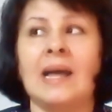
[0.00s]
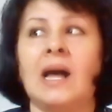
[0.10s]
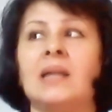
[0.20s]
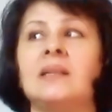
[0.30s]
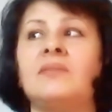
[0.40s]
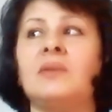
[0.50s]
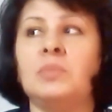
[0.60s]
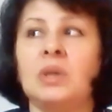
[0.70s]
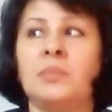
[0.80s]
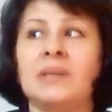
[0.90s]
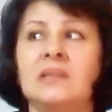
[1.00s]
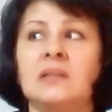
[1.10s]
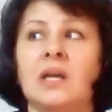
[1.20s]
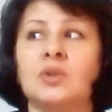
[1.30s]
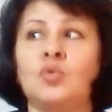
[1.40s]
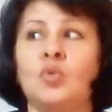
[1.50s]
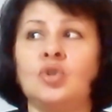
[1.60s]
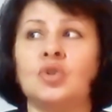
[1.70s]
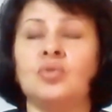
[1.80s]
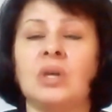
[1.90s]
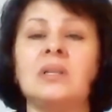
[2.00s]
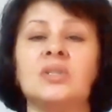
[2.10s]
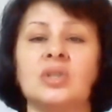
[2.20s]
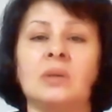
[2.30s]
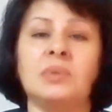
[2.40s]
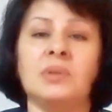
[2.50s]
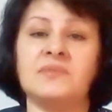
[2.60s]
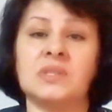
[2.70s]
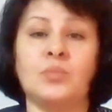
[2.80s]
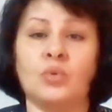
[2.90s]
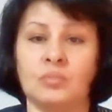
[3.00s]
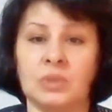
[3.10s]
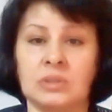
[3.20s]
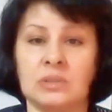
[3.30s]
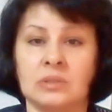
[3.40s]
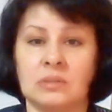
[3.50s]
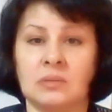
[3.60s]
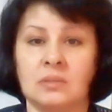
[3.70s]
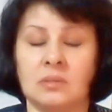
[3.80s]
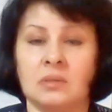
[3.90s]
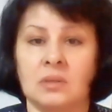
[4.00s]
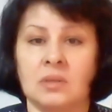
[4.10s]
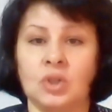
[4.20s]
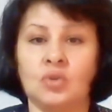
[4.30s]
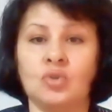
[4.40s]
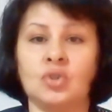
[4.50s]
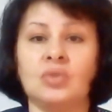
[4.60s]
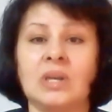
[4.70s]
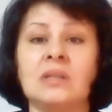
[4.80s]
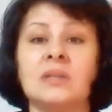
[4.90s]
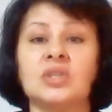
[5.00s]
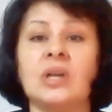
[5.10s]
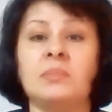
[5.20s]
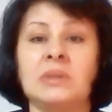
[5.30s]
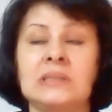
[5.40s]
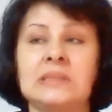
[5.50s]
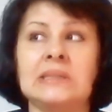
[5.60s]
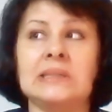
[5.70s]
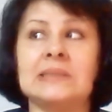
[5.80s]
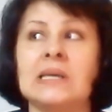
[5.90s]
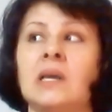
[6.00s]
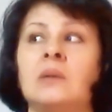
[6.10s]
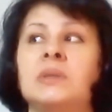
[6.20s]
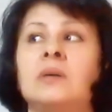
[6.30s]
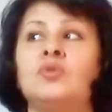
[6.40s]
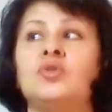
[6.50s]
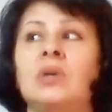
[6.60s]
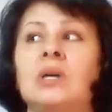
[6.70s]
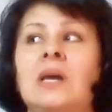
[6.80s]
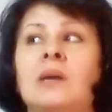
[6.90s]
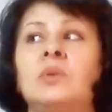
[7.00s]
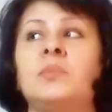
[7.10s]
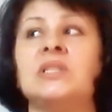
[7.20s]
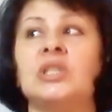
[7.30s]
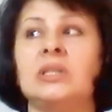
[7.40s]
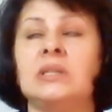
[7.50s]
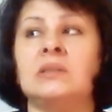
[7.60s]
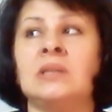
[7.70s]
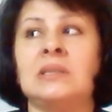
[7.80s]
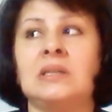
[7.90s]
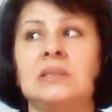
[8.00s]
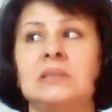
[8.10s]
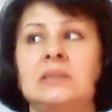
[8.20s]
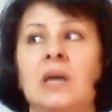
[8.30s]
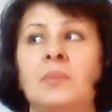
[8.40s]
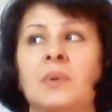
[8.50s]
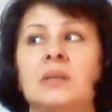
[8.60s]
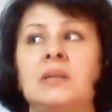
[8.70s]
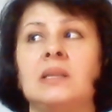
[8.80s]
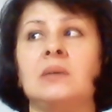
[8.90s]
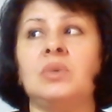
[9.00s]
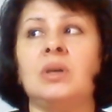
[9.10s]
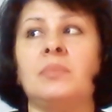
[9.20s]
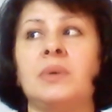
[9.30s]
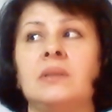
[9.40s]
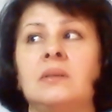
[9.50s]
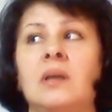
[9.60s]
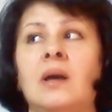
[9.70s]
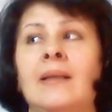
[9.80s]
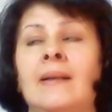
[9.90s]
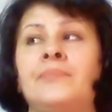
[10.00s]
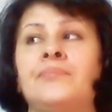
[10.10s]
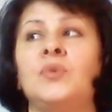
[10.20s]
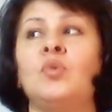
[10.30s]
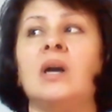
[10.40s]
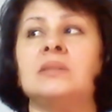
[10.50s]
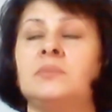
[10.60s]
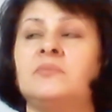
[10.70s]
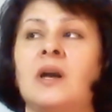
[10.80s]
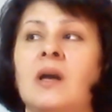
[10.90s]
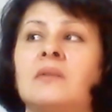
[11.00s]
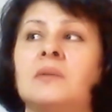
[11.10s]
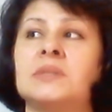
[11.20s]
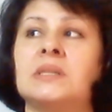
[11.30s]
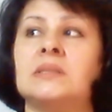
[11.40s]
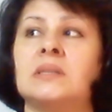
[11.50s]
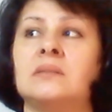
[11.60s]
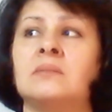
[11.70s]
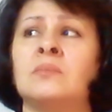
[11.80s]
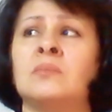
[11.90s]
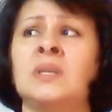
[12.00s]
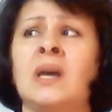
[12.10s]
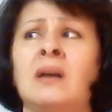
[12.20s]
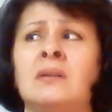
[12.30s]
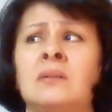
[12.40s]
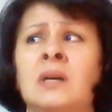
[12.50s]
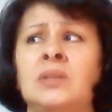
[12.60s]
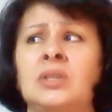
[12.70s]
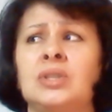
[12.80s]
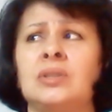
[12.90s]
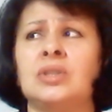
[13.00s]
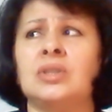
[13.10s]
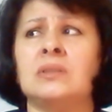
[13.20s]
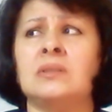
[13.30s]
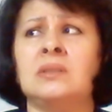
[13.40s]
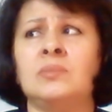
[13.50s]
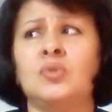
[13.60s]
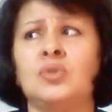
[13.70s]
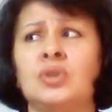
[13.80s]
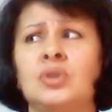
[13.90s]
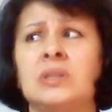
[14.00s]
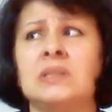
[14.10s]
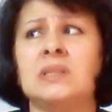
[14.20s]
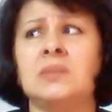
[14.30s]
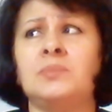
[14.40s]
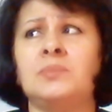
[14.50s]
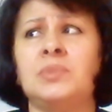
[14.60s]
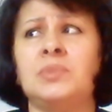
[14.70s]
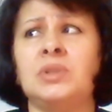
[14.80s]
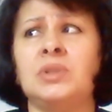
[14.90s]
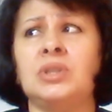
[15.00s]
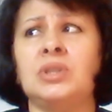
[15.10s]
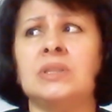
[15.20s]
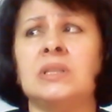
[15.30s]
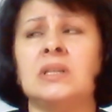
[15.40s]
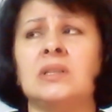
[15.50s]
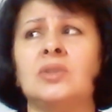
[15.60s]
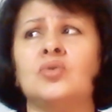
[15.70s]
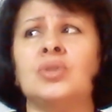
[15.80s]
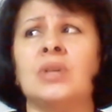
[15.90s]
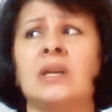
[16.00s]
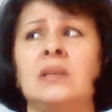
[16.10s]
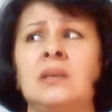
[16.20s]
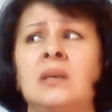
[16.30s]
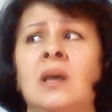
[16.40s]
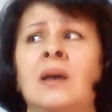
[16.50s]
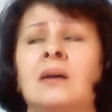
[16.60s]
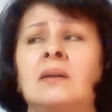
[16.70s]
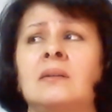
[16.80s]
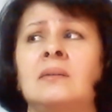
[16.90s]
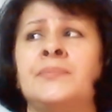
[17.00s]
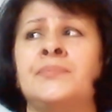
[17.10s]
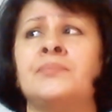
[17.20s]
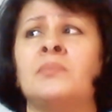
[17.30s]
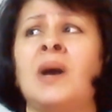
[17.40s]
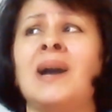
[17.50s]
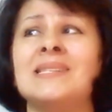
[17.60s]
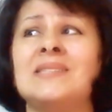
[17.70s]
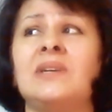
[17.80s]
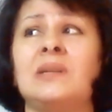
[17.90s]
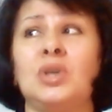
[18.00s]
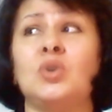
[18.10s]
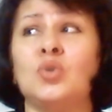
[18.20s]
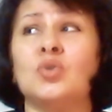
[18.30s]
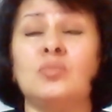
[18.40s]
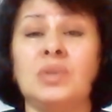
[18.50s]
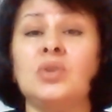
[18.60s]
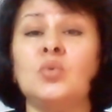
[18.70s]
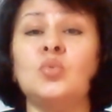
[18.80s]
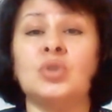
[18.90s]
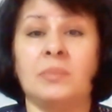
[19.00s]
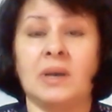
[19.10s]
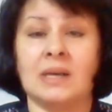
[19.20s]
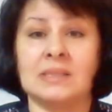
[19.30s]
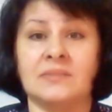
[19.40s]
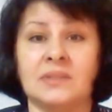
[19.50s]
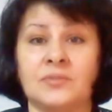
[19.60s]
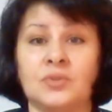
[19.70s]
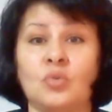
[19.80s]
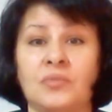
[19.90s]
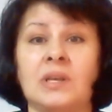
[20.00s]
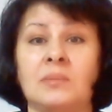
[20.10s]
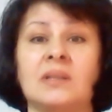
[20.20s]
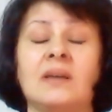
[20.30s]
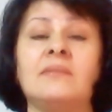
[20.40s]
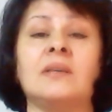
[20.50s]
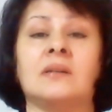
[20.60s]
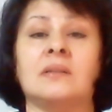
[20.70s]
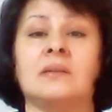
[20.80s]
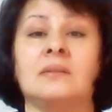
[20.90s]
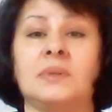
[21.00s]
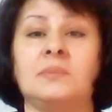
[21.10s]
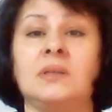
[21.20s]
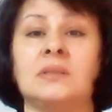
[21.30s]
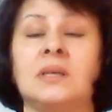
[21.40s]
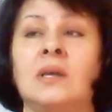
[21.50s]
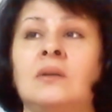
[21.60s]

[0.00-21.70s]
Она во мне подняла то, что я должна была вспомнить и то, что я должна была сделать. Потому что когда мы пошли на третий этап, когда она меня подняла, ну как, типа, как вам сказать, я, конечно же, немножко скептически отношусь. Они э, показывали мне то, что мне нужно показывать в то время, наверное, понимаете?